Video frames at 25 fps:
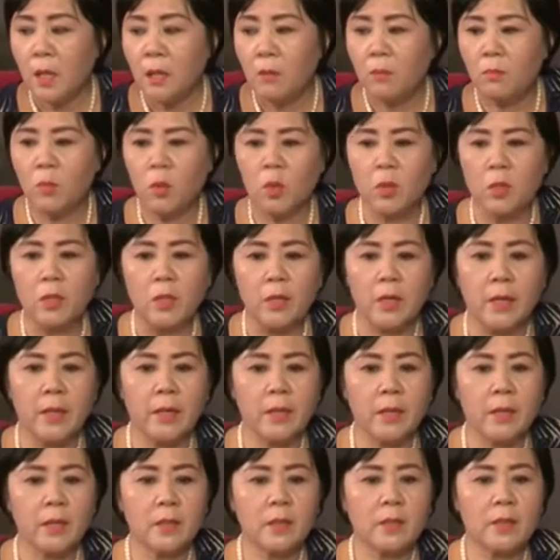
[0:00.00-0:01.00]
một
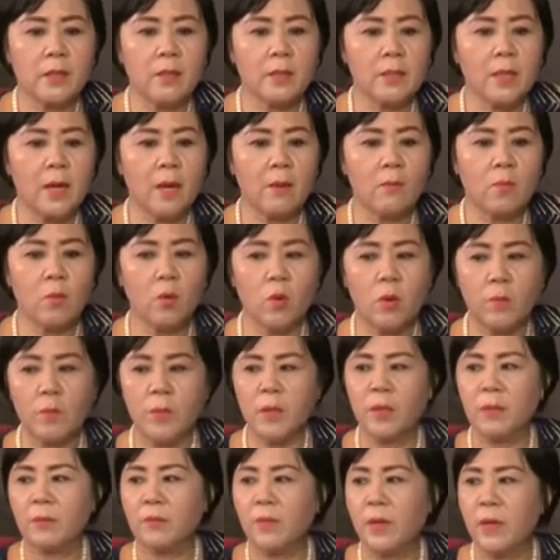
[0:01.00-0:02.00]
người á, người ta ra mua
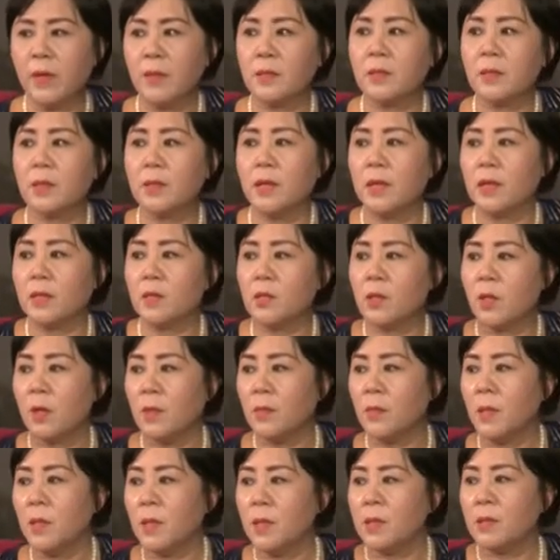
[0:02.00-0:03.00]
bịch về dưới hàng
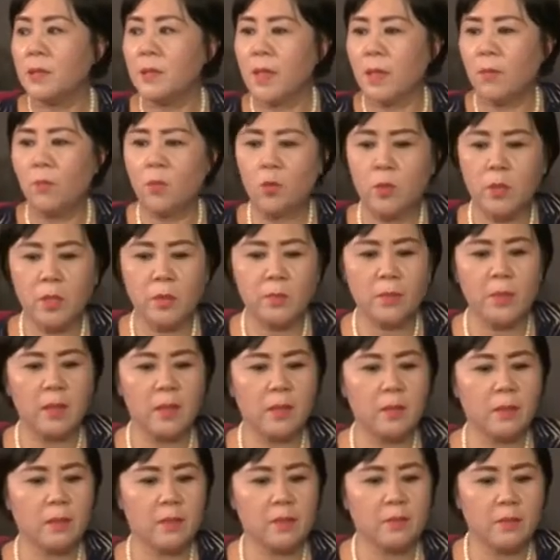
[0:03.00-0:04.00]
xóm ra mua tiếp
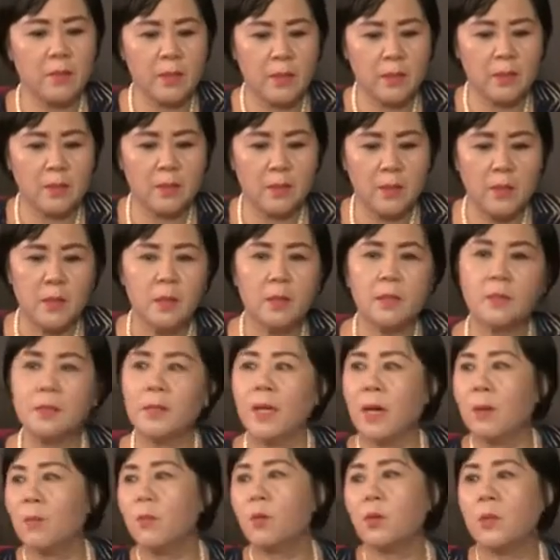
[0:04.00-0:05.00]
bịch nữa về cho
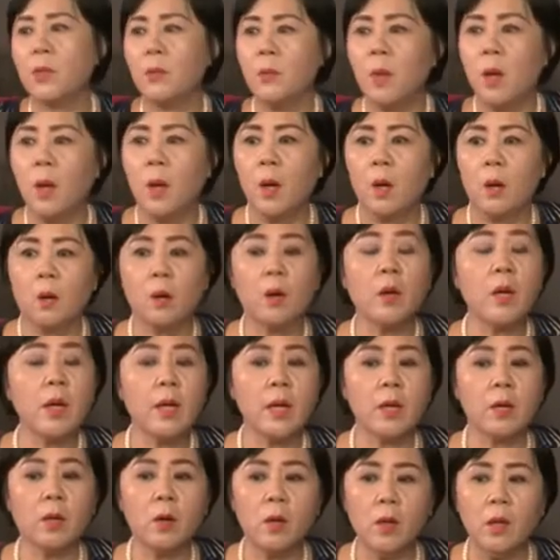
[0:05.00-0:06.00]
ra mua tiếp có
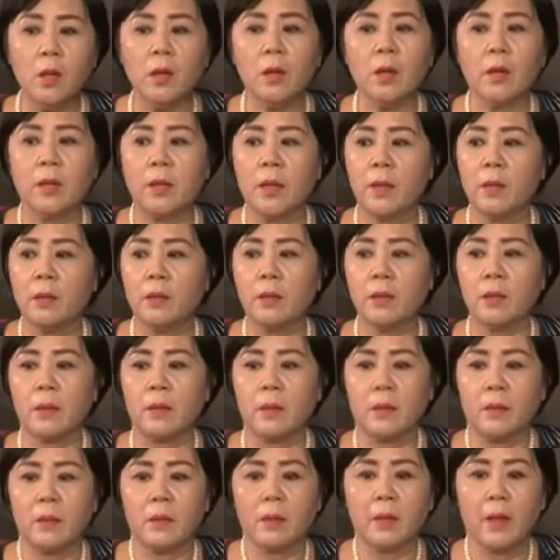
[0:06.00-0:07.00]
khi có người á,
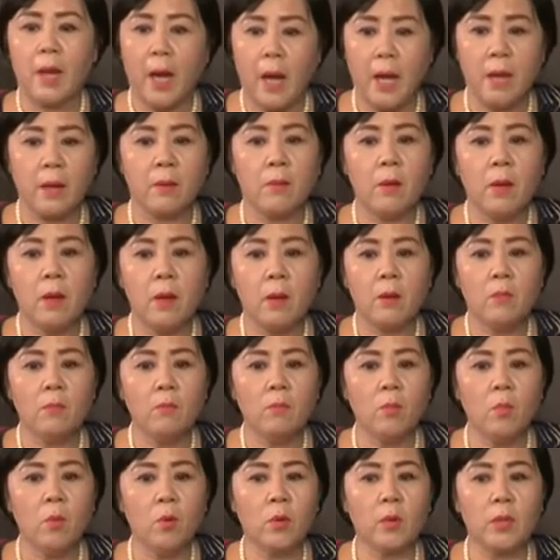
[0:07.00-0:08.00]
ngày
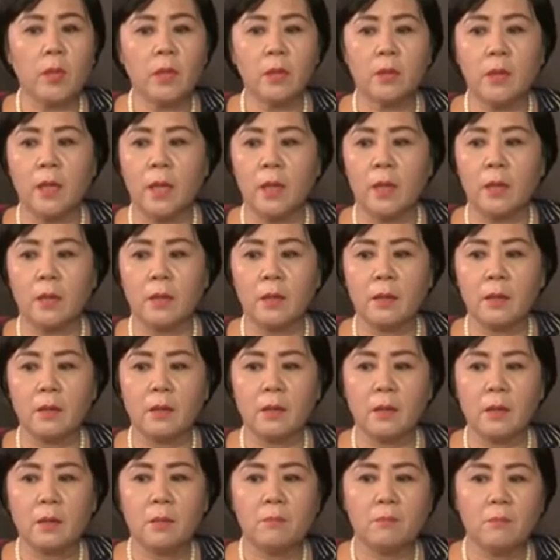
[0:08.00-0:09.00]
mua đến cả
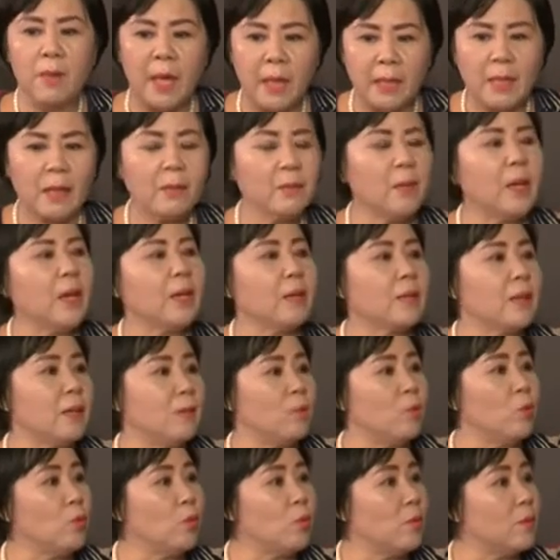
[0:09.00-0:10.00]
bảy tám lần
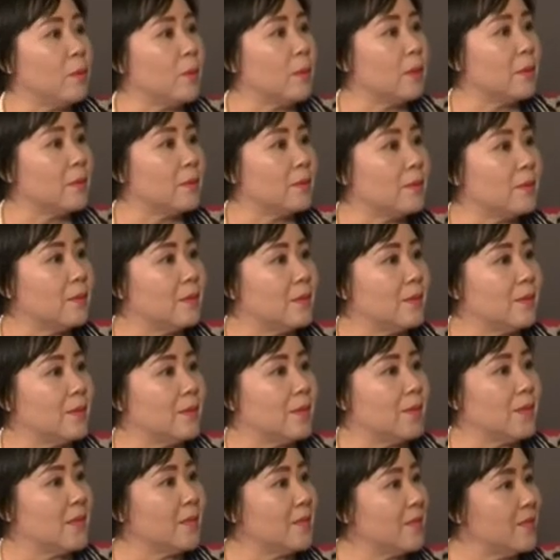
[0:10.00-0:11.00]
bún của mình
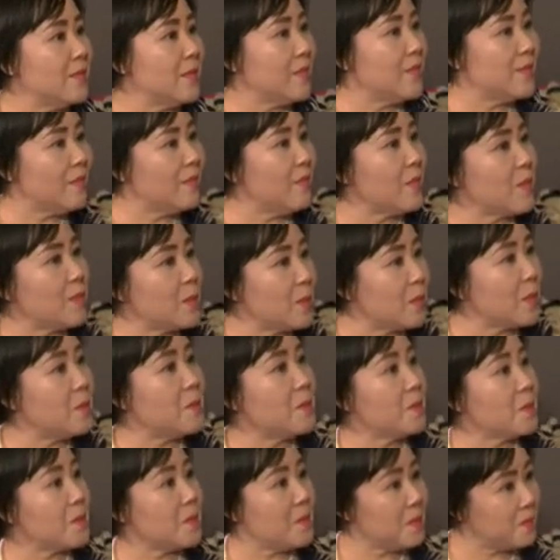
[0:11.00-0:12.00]
cứ giới thiệu hàng xóm
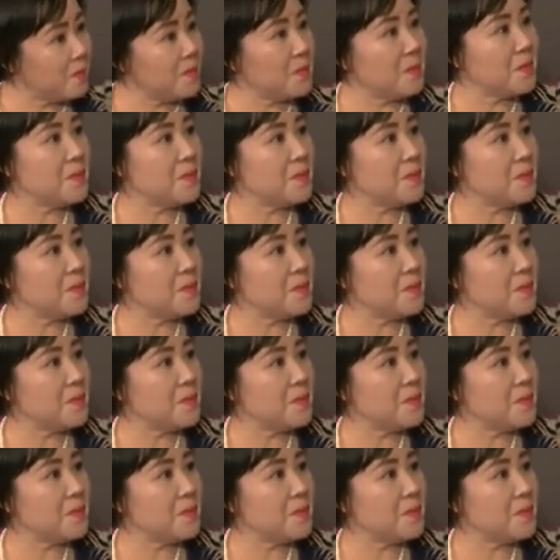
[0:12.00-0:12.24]
hàng xóm